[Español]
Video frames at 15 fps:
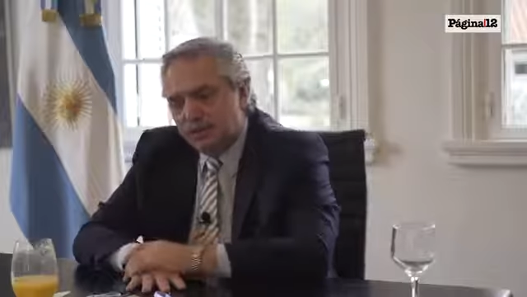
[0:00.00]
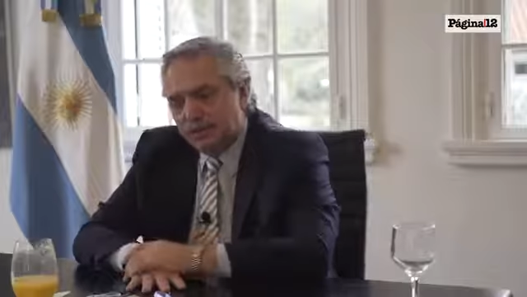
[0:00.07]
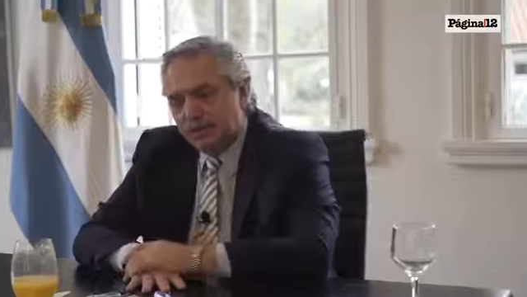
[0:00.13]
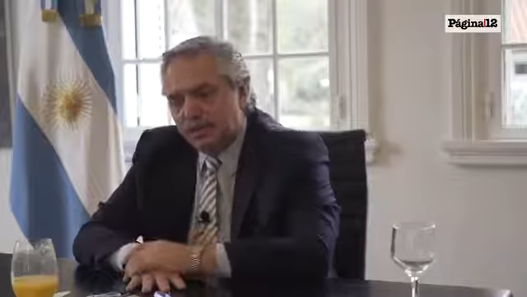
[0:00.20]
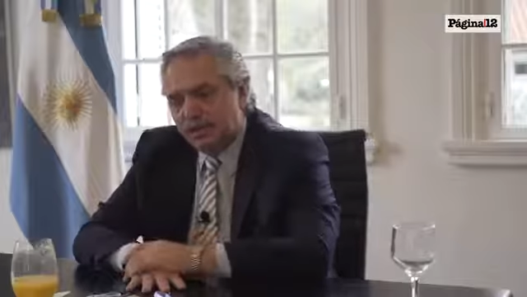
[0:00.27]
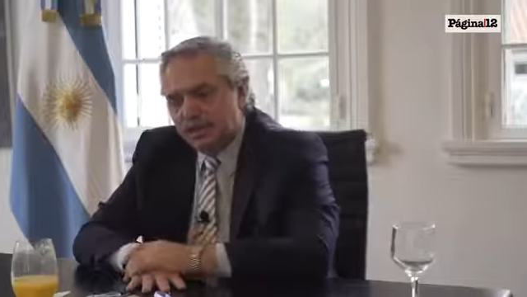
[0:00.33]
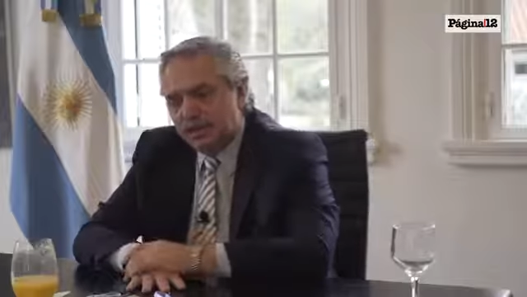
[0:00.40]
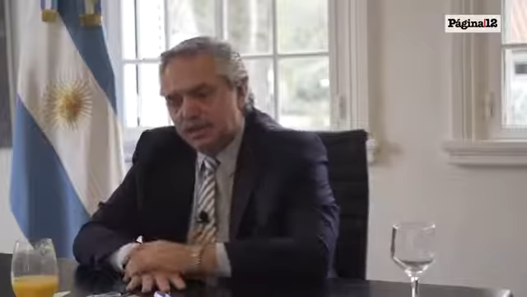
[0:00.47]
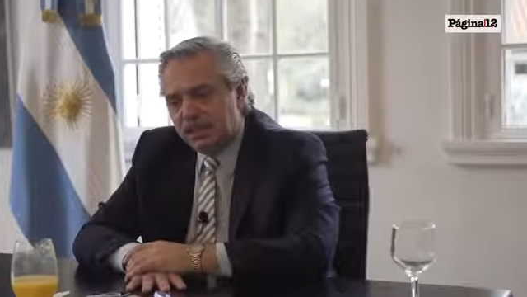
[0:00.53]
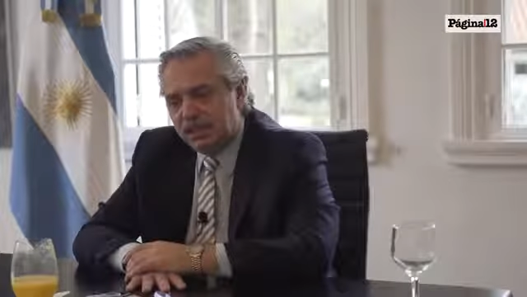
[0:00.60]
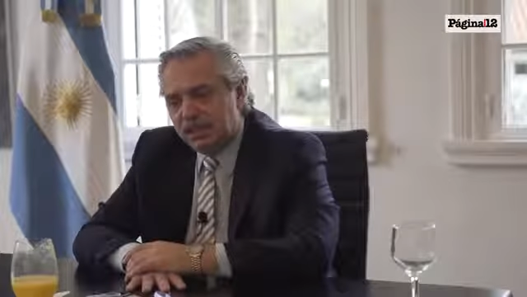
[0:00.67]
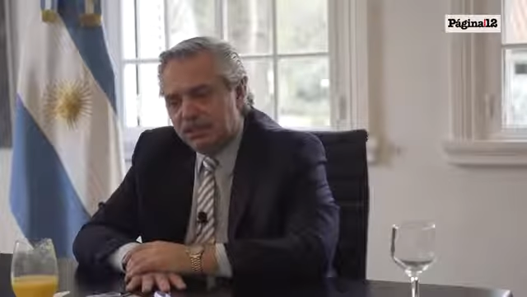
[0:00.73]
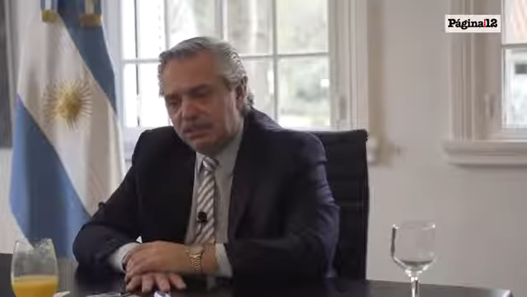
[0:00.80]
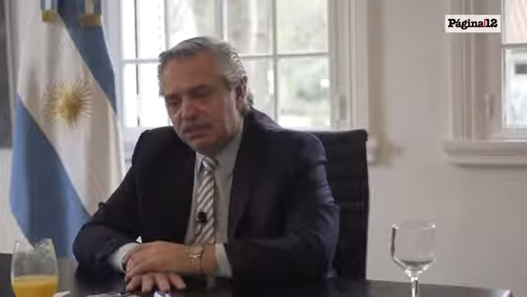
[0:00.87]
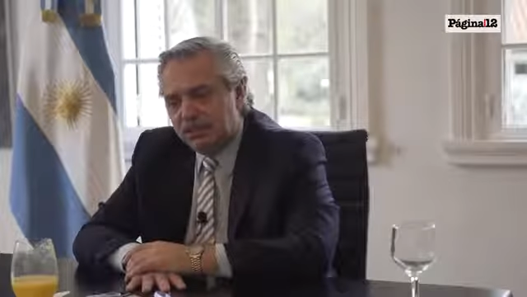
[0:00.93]
hay una
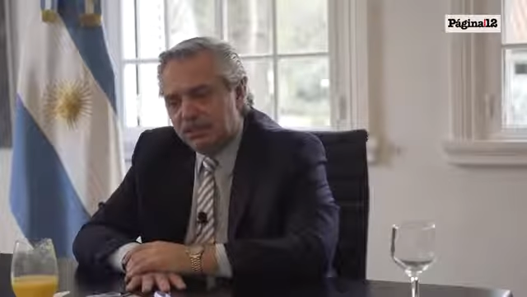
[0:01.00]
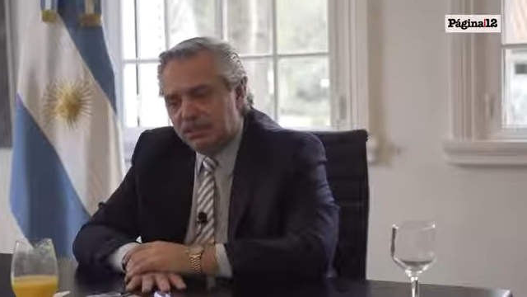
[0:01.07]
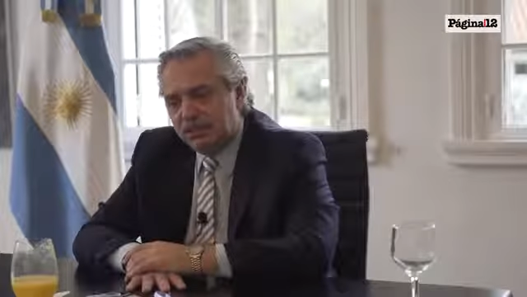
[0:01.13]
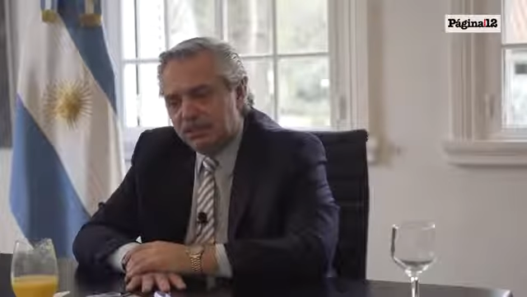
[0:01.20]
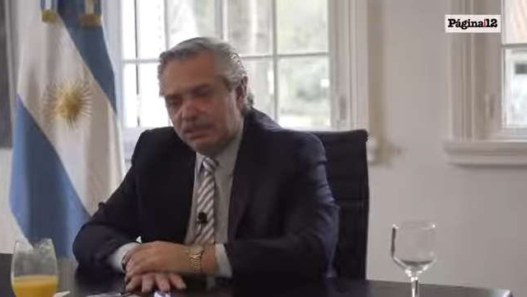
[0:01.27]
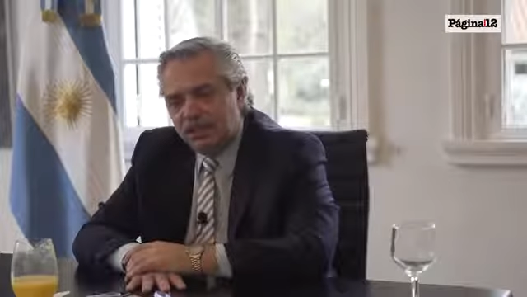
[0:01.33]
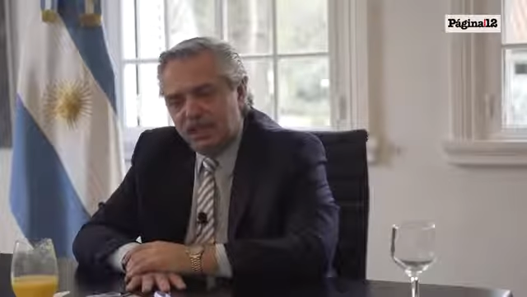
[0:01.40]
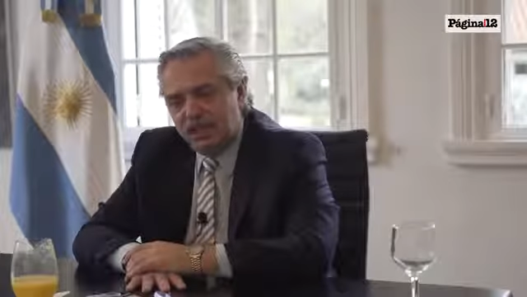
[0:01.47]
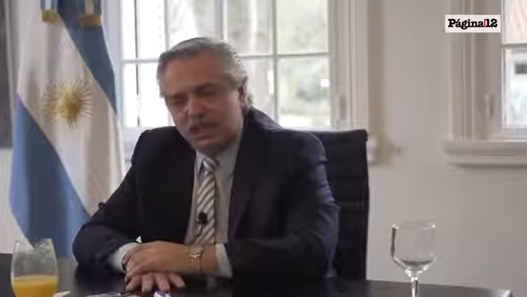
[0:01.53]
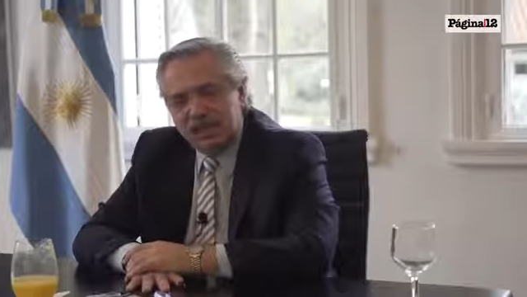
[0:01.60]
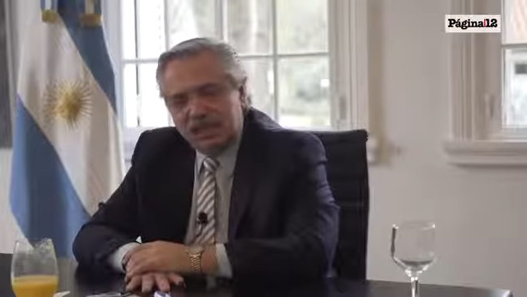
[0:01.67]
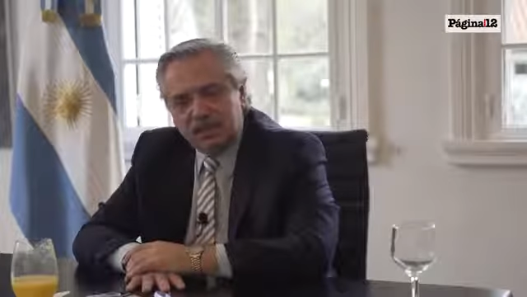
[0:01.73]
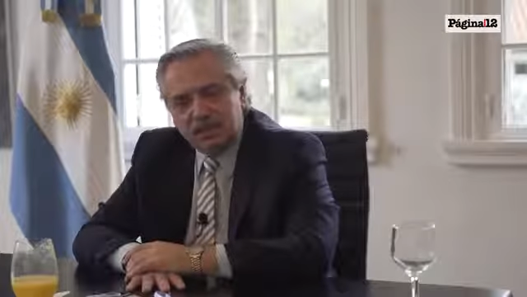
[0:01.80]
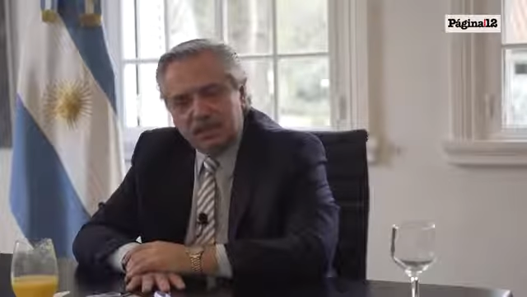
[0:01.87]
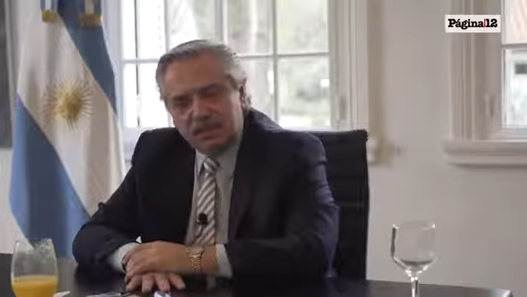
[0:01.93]
serie que se llama
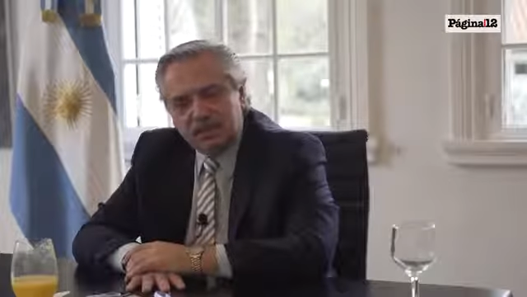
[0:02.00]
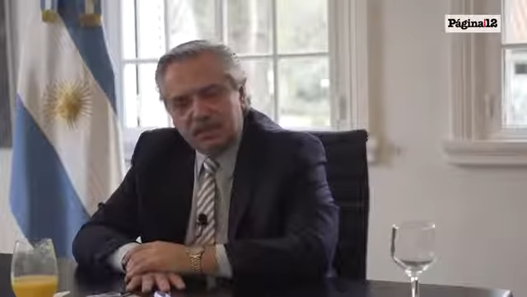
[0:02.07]
Diedi,